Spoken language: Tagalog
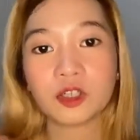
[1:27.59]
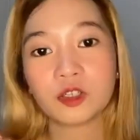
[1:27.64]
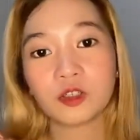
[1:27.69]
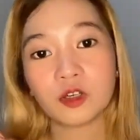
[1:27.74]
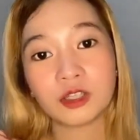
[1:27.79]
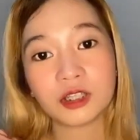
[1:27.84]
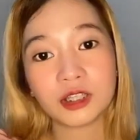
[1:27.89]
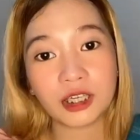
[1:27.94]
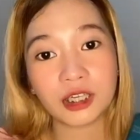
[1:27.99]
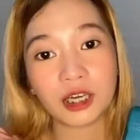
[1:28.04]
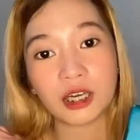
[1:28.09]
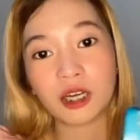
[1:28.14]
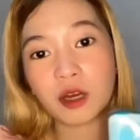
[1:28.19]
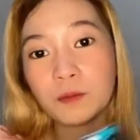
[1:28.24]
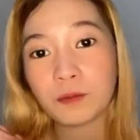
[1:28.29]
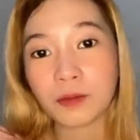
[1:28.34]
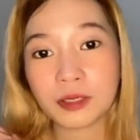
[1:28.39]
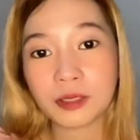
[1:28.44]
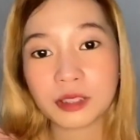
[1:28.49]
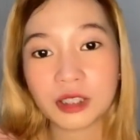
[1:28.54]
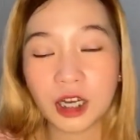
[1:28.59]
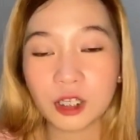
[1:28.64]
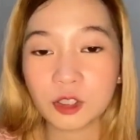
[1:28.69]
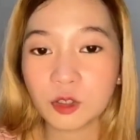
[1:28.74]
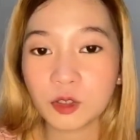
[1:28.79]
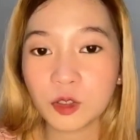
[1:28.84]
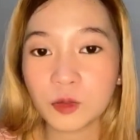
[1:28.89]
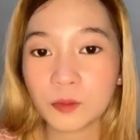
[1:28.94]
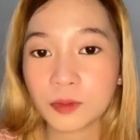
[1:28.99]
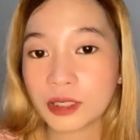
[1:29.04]
kung hindi ka na
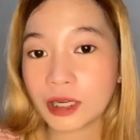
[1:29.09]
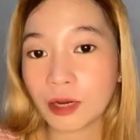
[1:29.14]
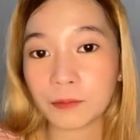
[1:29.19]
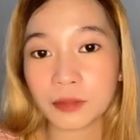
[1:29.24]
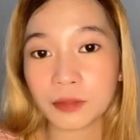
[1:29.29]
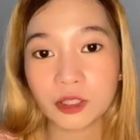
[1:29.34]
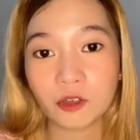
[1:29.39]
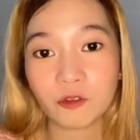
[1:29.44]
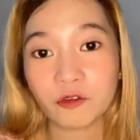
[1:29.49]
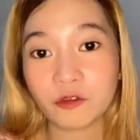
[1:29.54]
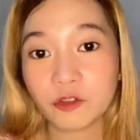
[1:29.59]
masyadong gumagamit ng